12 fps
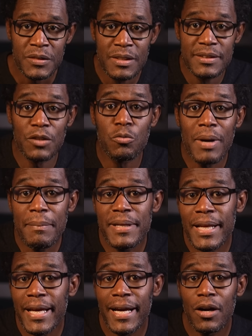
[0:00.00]
C'est au
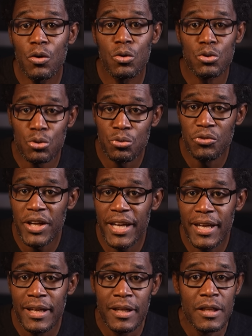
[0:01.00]
Babélair qu'on
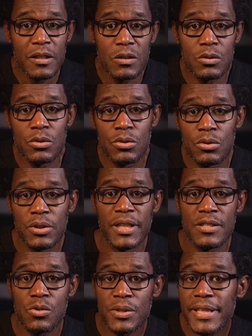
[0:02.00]
trouvait euh,
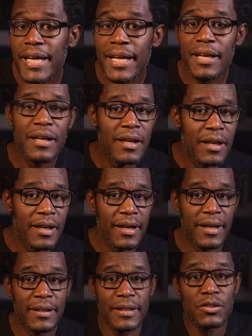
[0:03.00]
les hôtels,
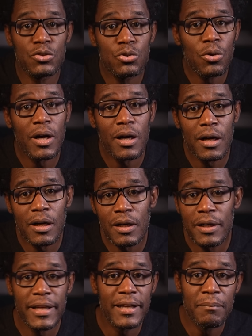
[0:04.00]
les
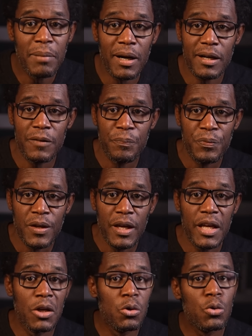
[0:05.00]
restaurants et les banques.
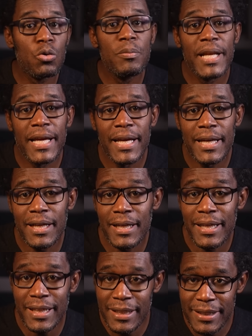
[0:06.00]
Et le haut
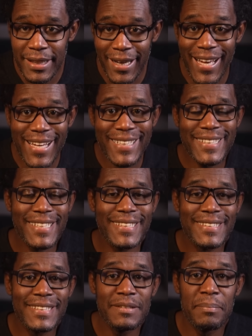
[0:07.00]
était
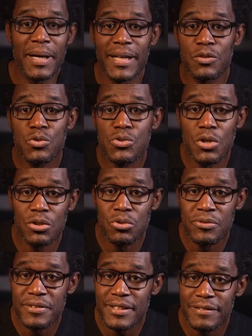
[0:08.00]
caractérisé par la douceur de
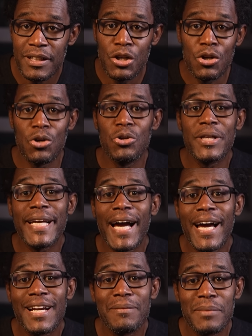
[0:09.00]
vivre, le
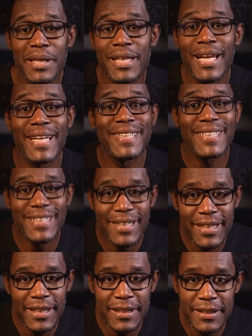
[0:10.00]
calme et la
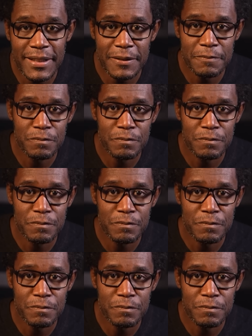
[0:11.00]
tranquillité.